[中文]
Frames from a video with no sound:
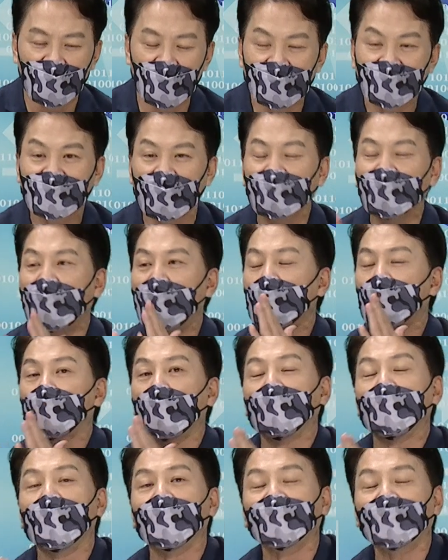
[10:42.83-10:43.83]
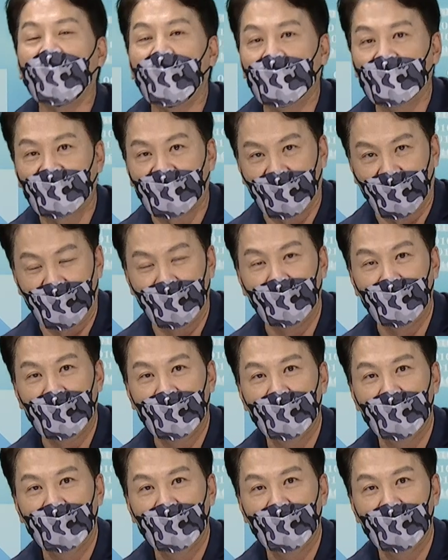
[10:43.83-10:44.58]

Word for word: 你真的要赚到大钱，